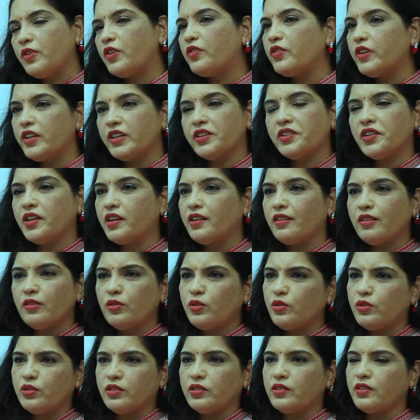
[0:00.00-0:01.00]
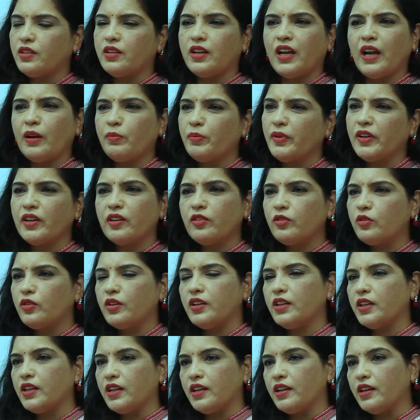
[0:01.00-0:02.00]
ఫౌండేషన్లో హ్యాపీగా
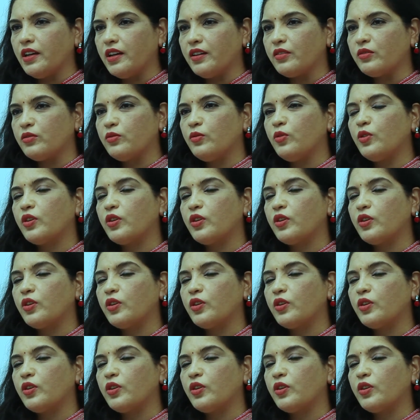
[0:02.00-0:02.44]
ఉన్నాను అన్నారు hmm.